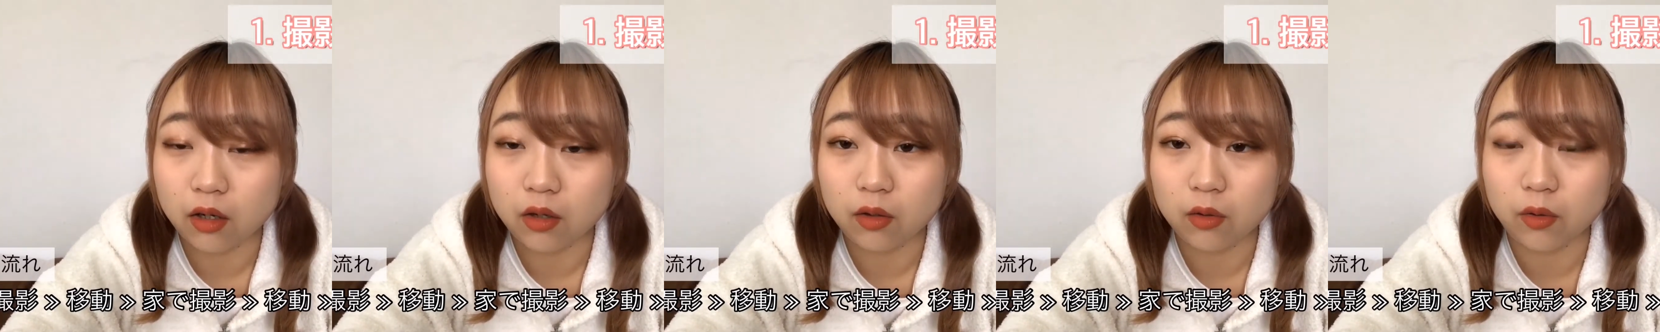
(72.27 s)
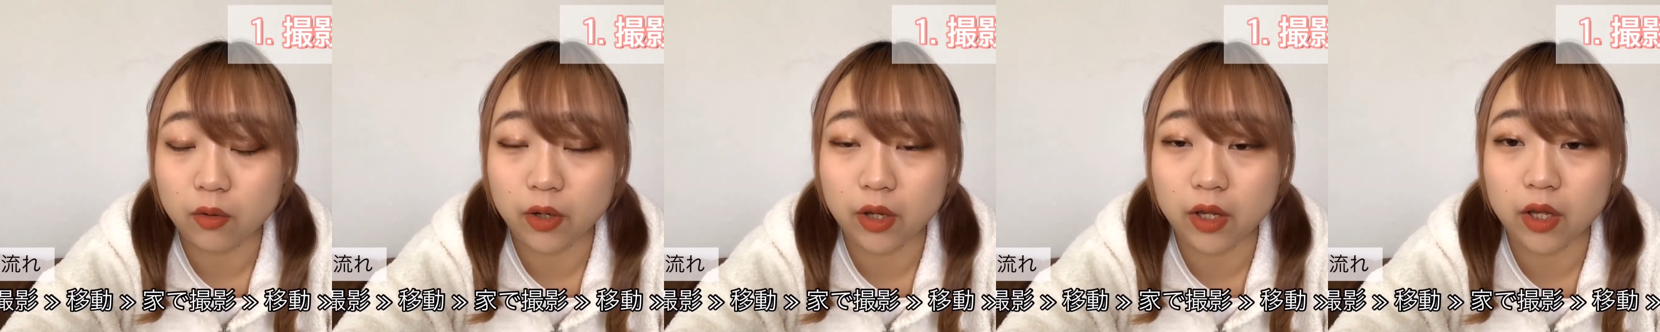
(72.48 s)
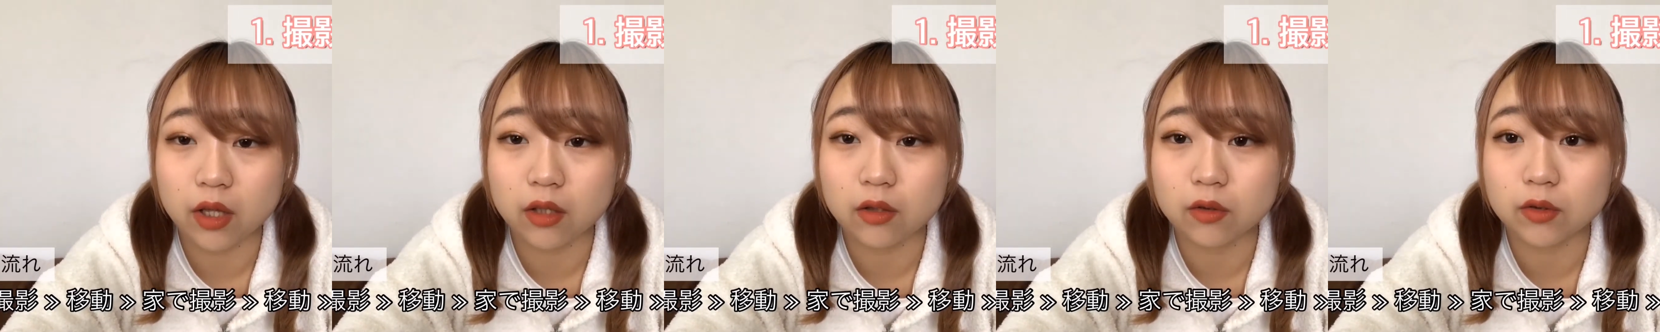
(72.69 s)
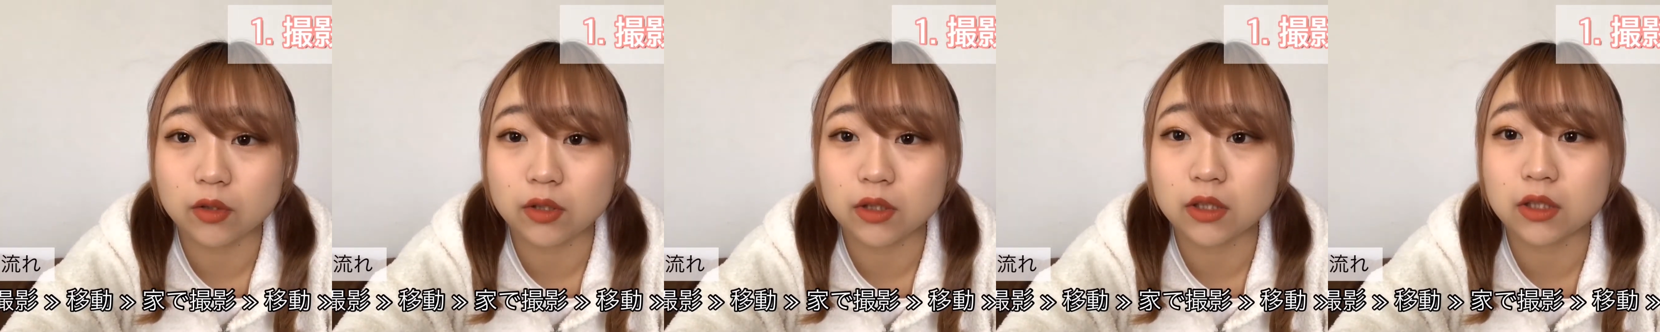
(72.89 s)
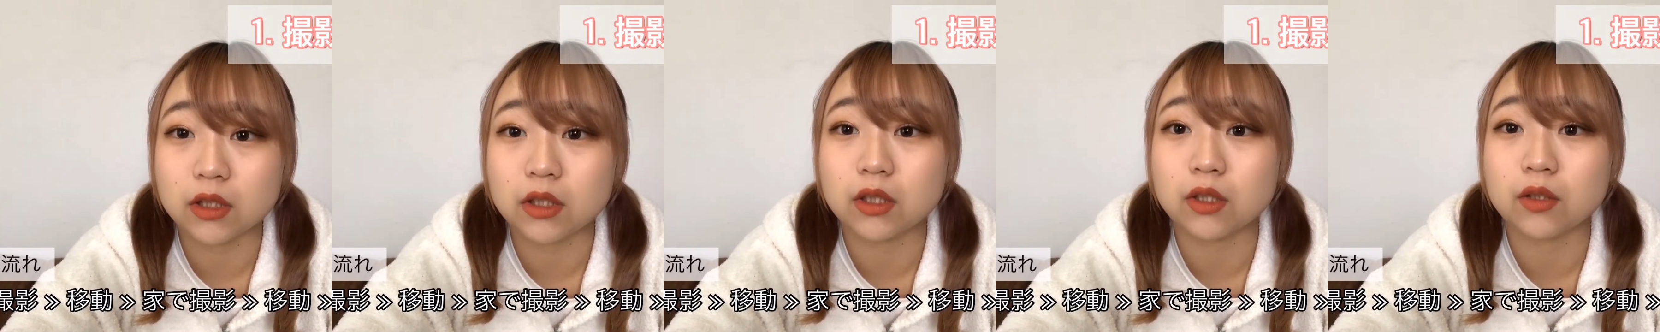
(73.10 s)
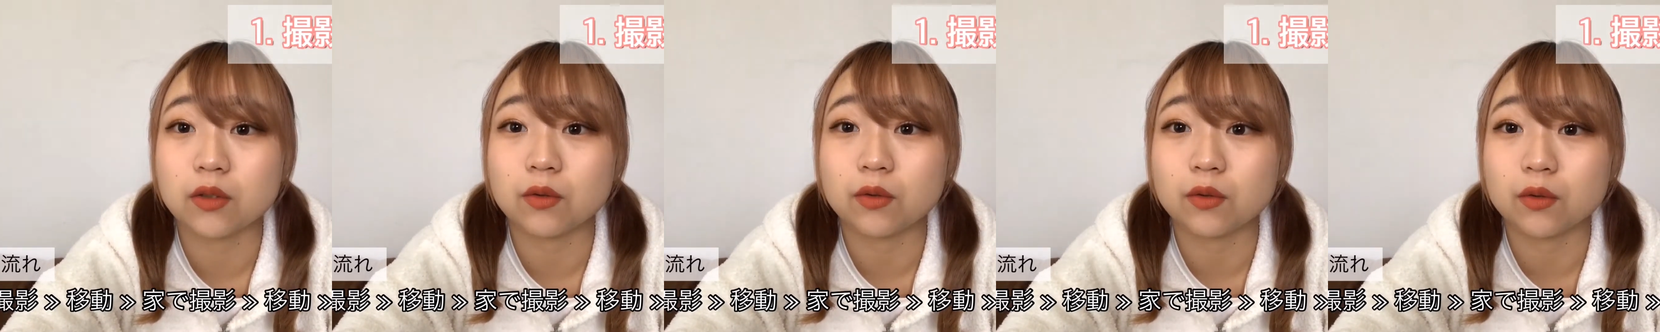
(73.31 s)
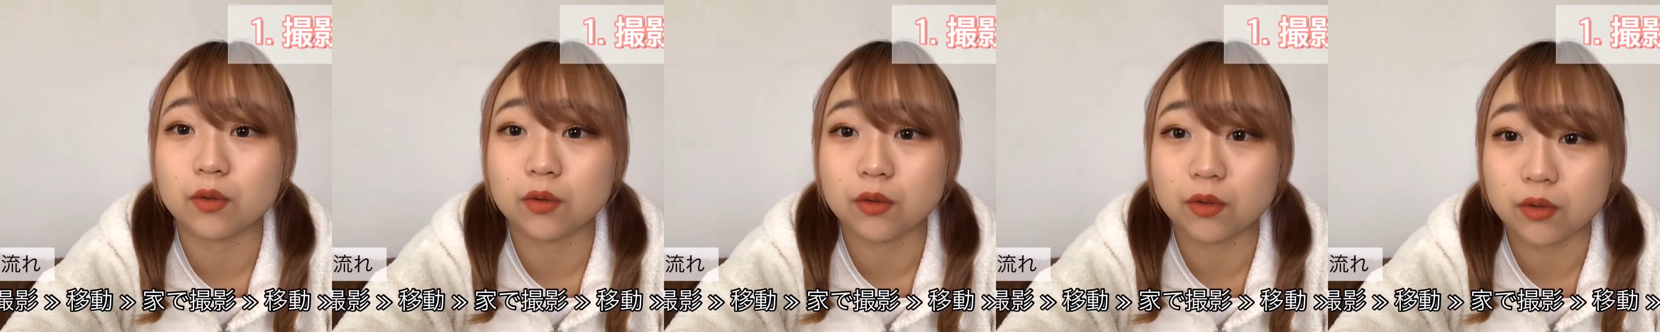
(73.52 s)
お部屋のシーンを
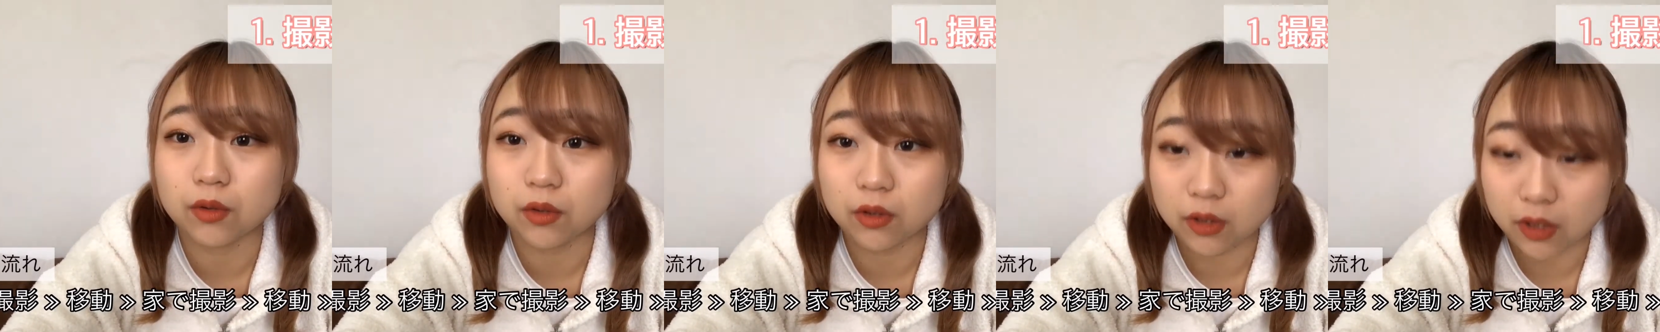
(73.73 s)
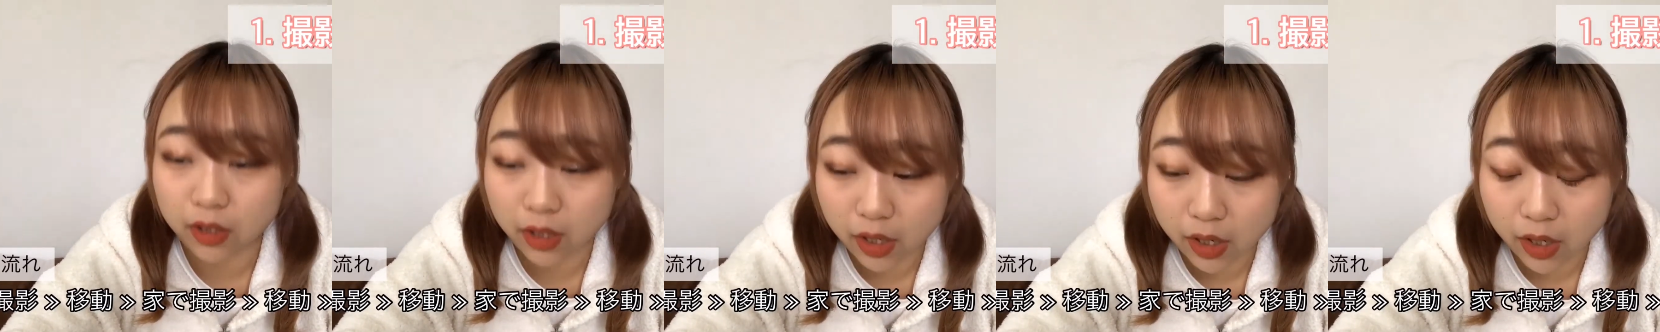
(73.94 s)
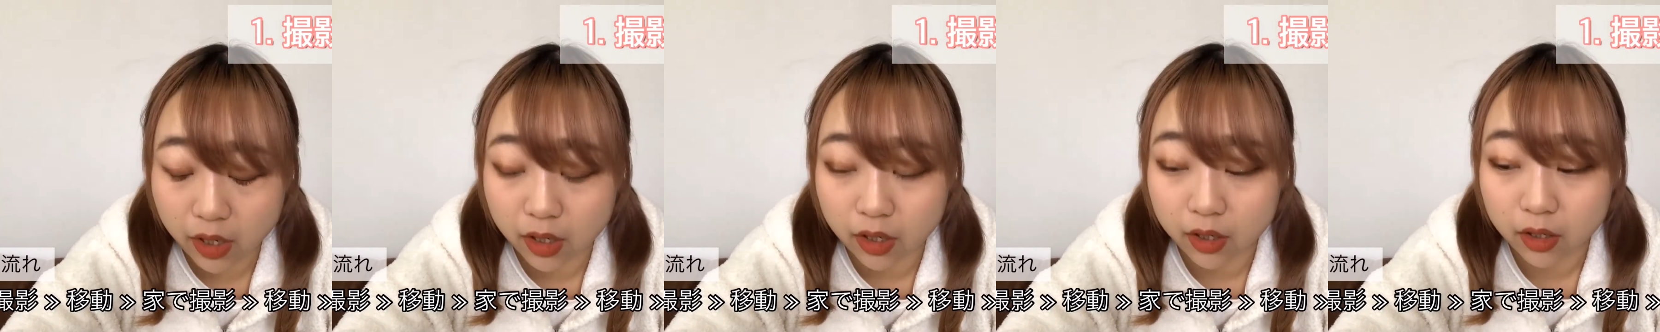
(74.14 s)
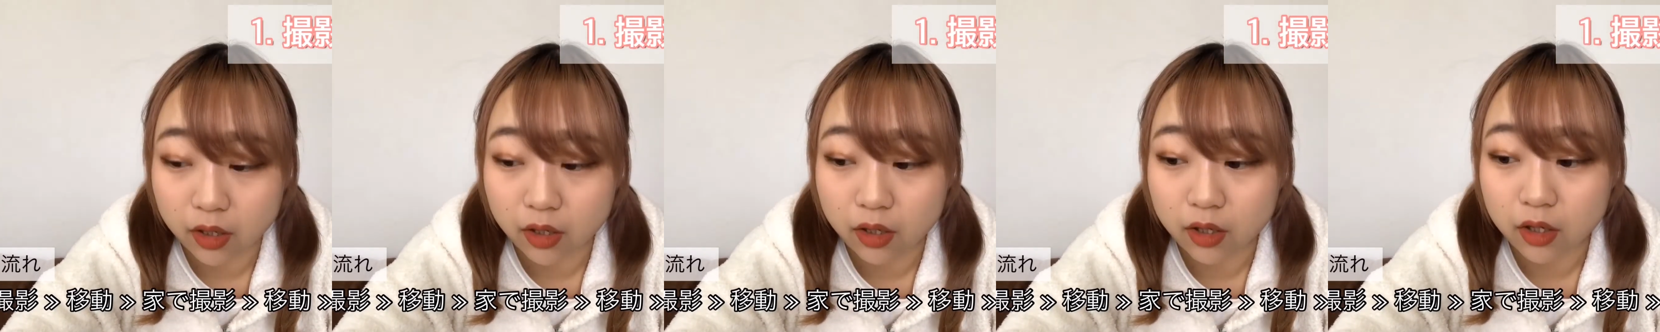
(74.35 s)
撮って